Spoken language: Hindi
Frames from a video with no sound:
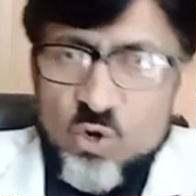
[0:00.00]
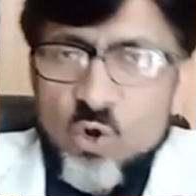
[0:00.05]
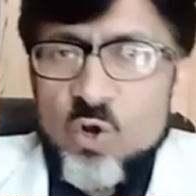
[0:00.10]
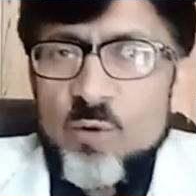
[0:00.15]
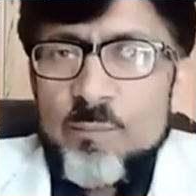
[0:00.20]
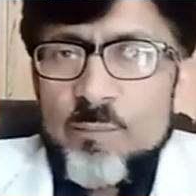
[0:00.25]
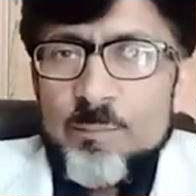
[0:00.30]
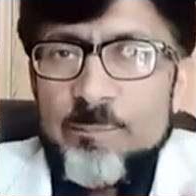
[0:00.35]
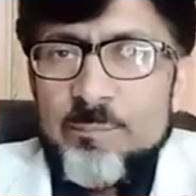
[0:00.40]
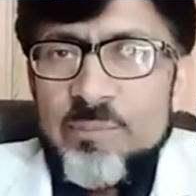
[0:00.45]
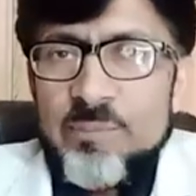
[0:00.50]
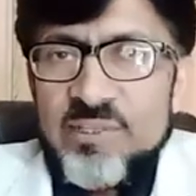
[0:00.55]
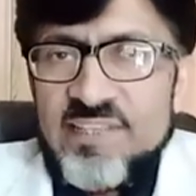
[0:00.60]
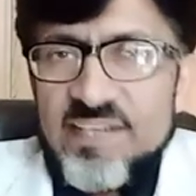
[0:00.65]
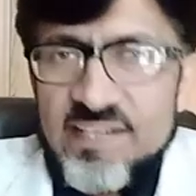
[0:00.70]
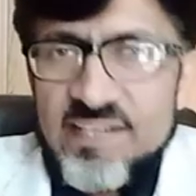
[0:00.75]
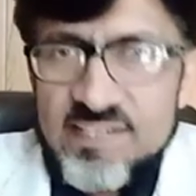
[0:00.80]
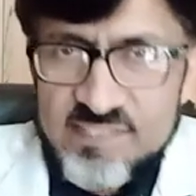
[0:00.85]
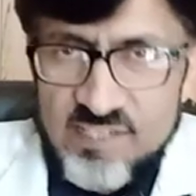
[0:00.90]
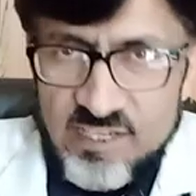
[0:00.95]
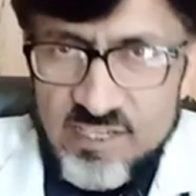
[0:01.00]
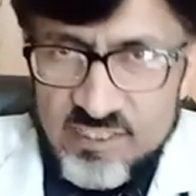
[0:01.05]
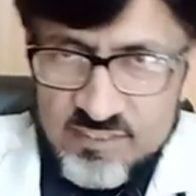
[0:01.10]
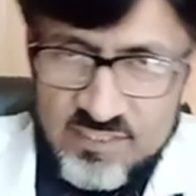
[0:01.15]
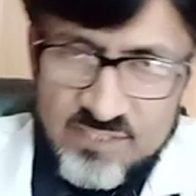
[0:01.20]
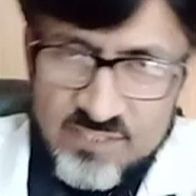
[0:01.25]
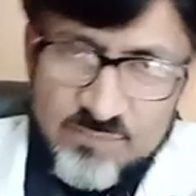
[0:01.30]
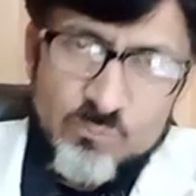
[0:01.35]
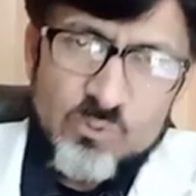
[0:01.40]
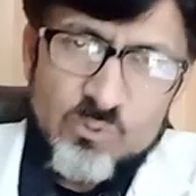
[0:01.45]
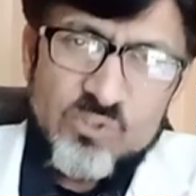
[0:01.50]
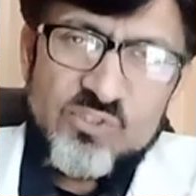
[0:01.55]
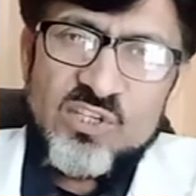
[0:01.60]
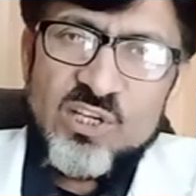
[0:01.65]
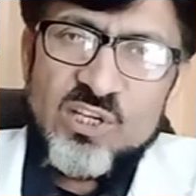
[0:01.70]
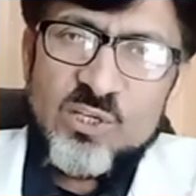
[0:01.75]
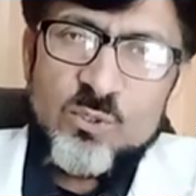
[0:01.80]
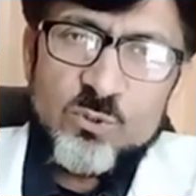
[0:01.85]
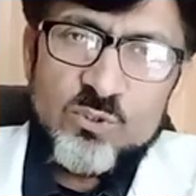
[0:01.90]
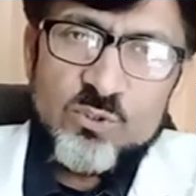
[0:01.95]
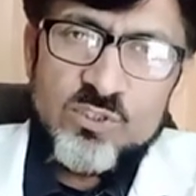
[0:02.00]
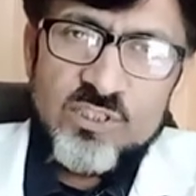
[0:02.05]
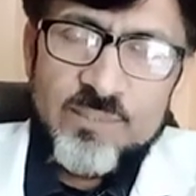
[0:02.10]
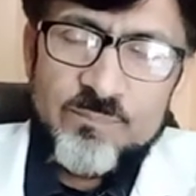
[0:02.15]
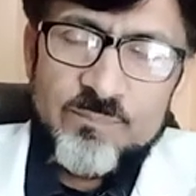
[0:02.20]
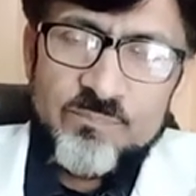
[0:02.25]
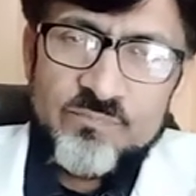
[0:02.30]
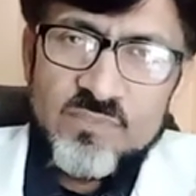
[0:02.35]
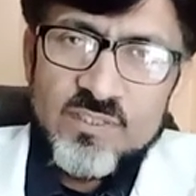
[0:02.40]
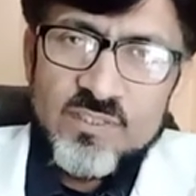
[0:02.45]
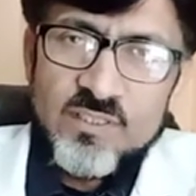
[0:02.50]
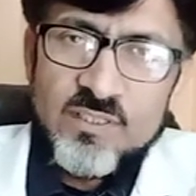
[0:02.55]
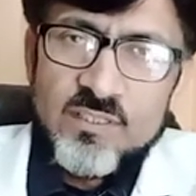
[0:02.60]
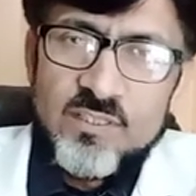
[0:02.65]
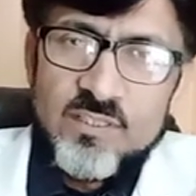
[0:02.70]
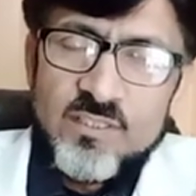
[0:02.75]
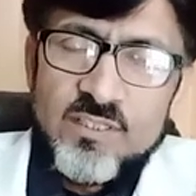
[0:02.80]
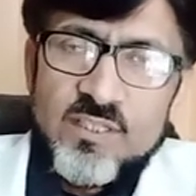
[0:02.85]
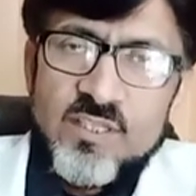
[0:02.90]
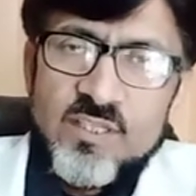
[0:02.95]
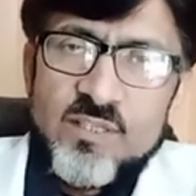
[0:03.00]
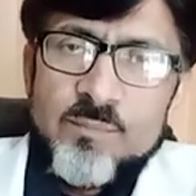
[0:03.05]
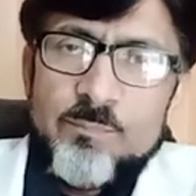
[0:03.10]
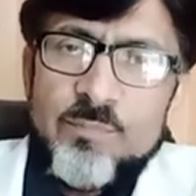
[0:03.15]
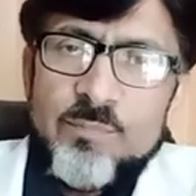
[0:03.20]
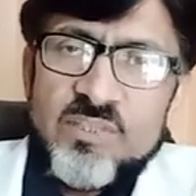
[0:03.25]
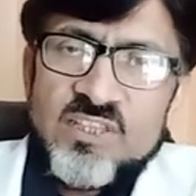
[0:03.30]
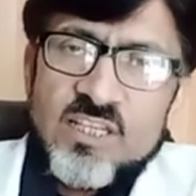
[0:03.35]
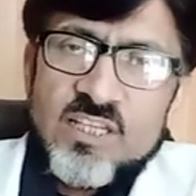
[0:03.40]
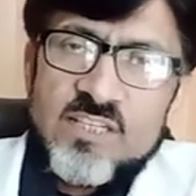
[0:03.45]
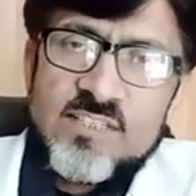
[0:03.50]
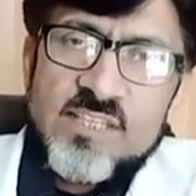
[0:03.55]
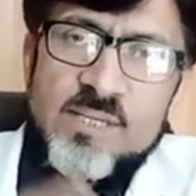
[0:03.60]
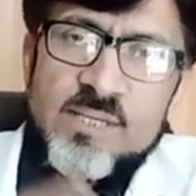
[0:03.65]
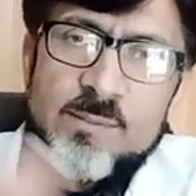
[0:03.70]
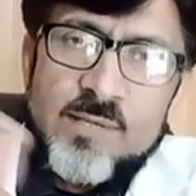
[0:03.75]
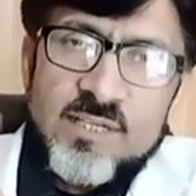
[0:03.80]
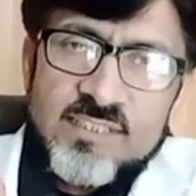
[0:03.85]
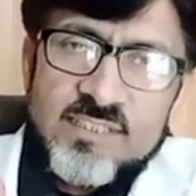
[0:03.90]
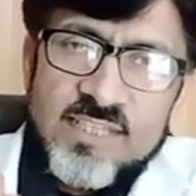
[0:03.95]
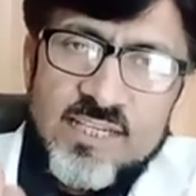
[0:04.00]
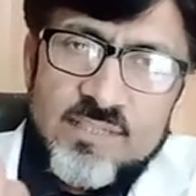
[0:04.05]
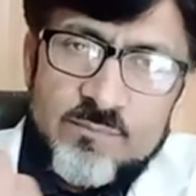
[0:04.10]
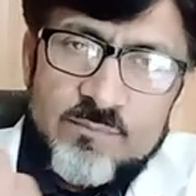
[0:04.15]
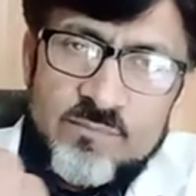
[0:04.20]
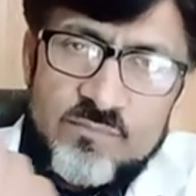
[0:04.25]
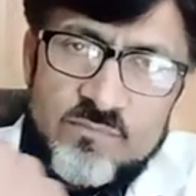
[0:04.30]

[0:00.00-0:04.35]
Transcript: और पिते के साथ मुंसलिक होती हैं पिता जरिए बात है